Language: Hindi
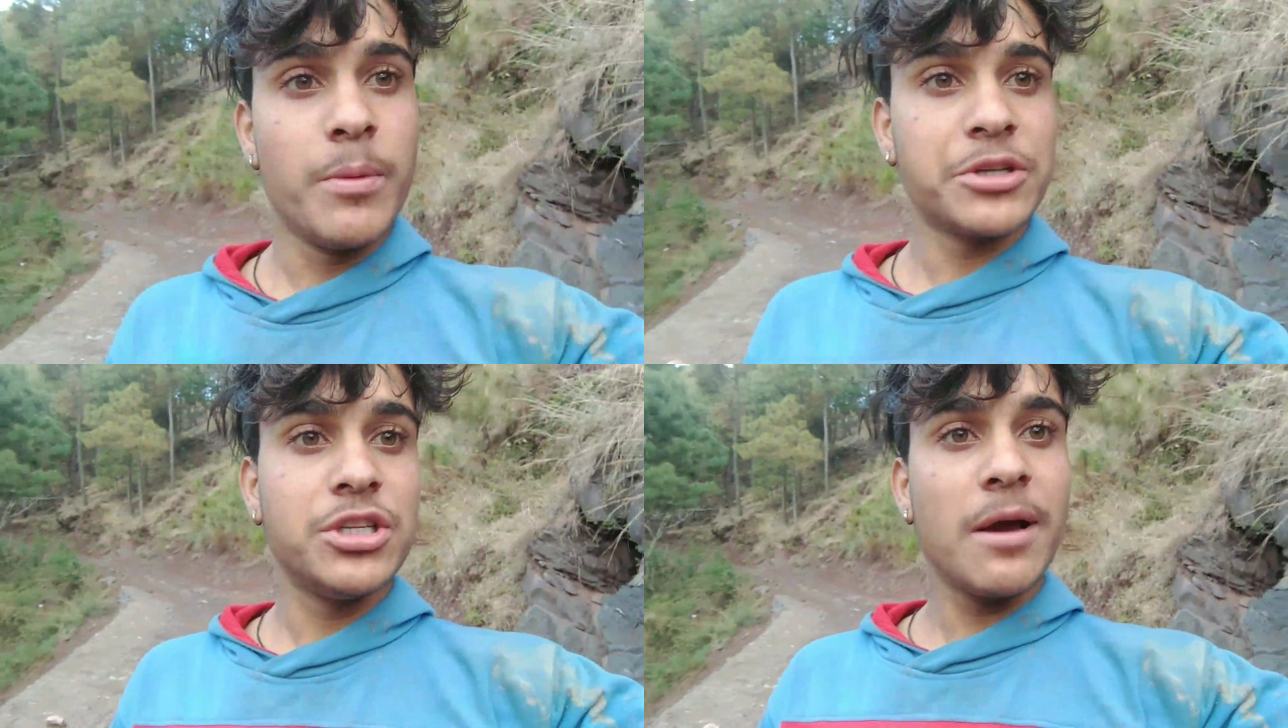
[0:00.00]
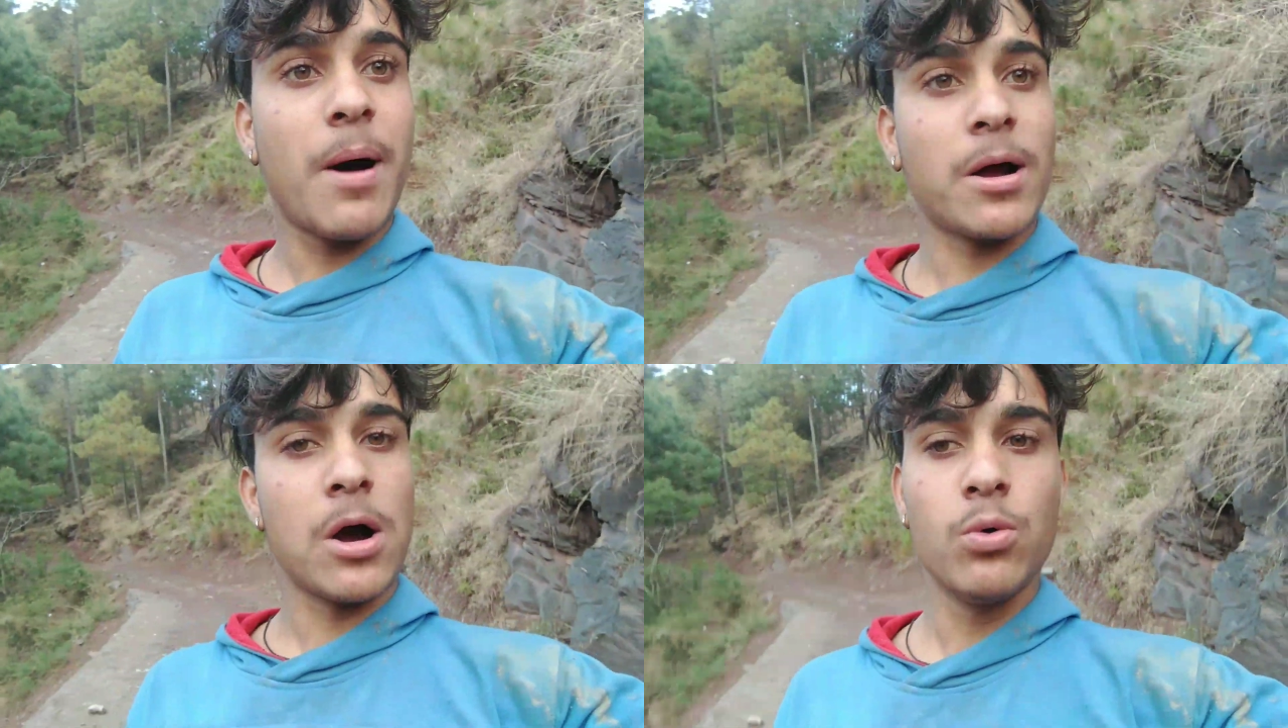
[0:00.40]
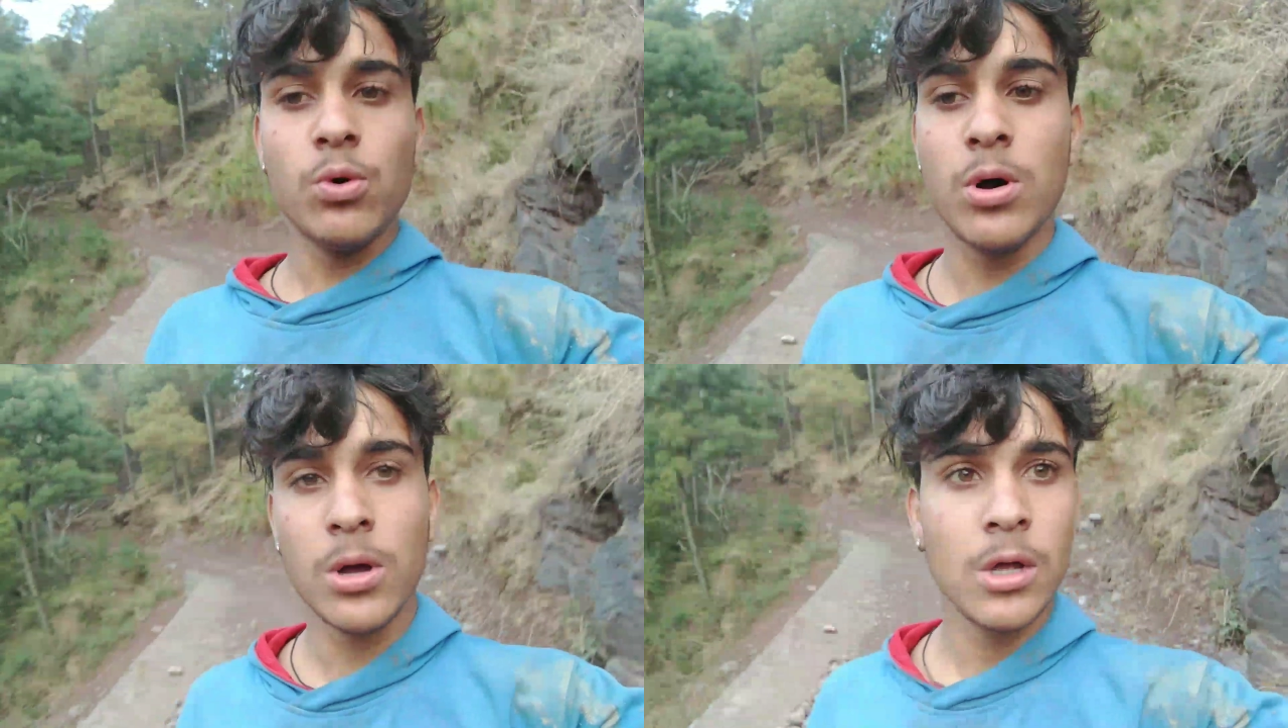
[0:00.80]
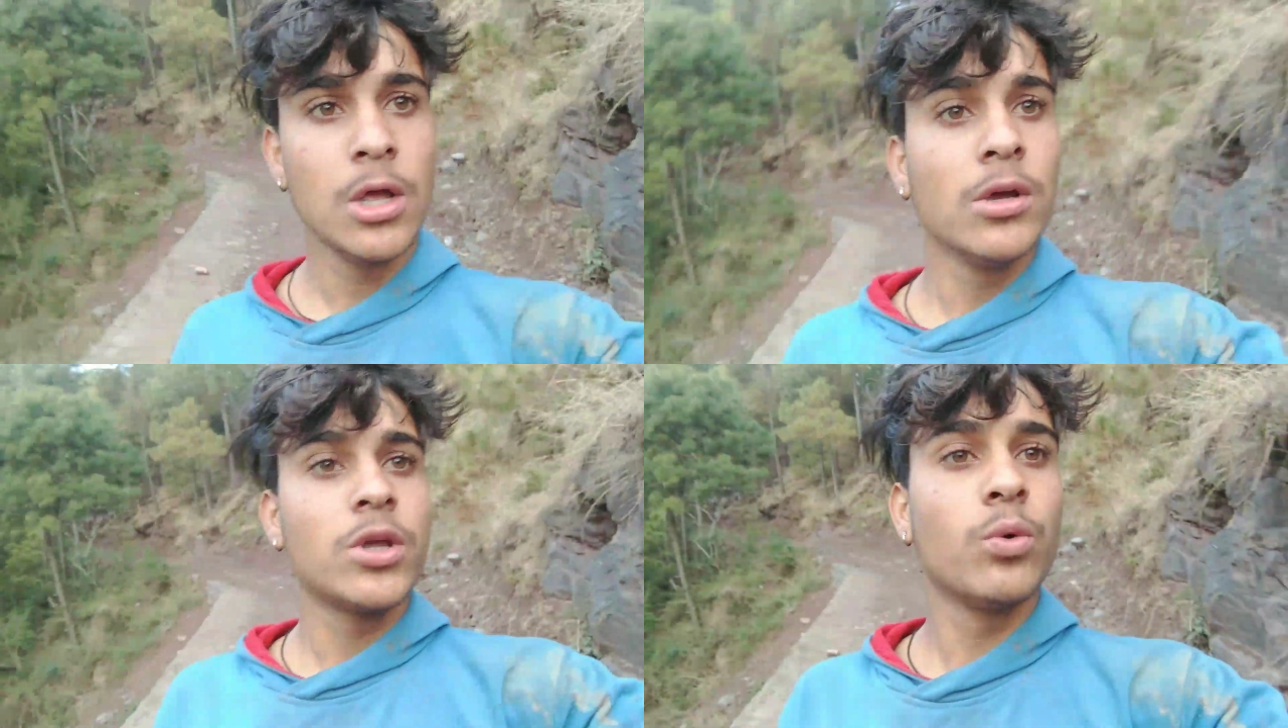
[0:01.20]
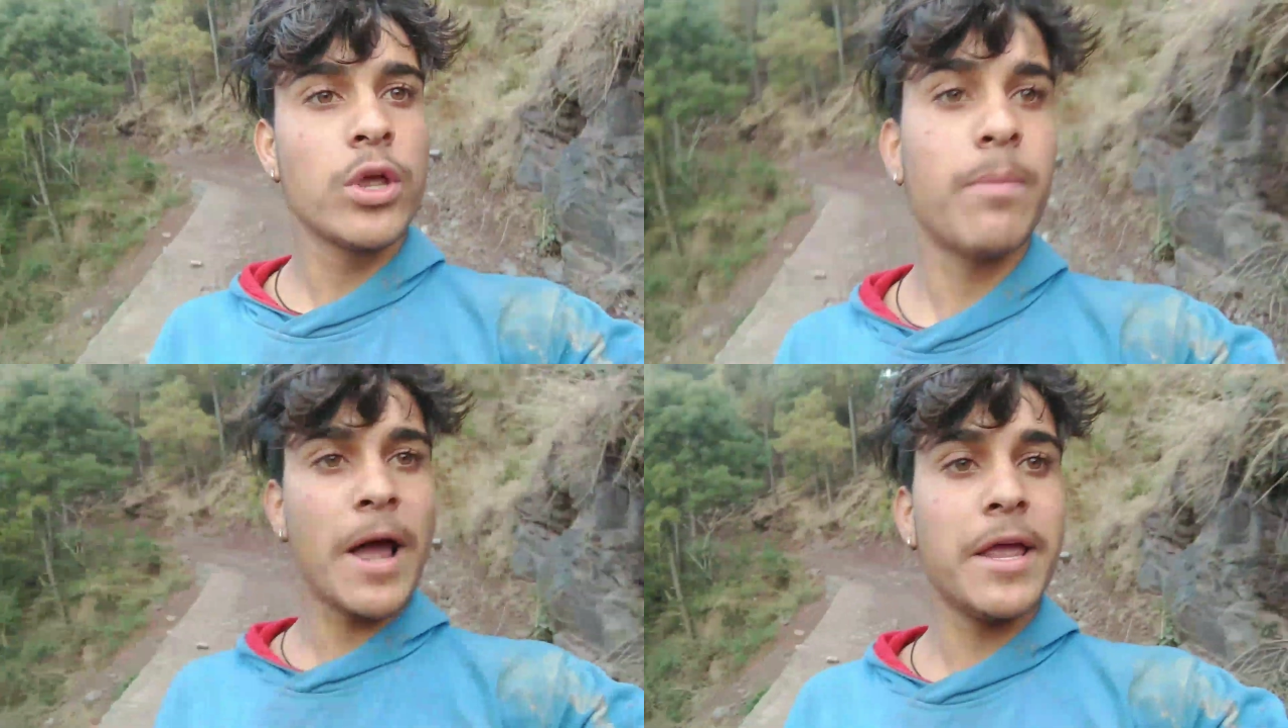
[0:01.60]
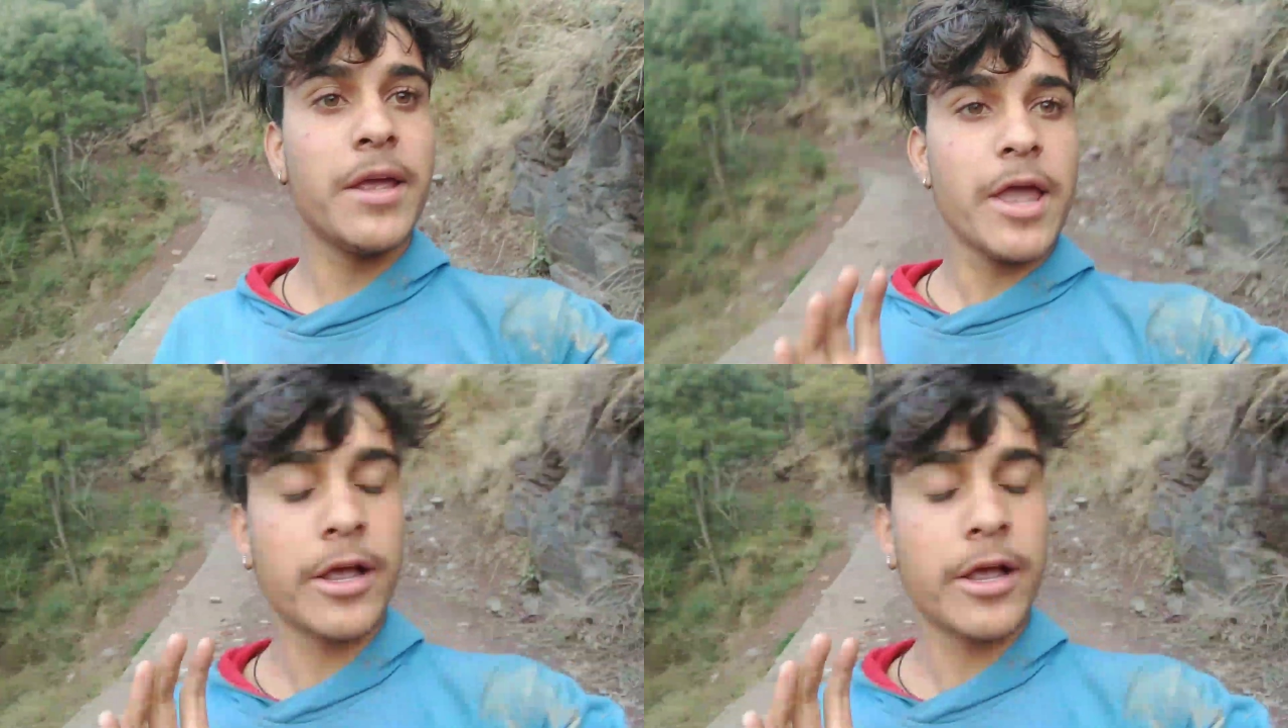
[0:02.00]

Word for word: मैं इसलिए भागा हूँ क्योंकि भाई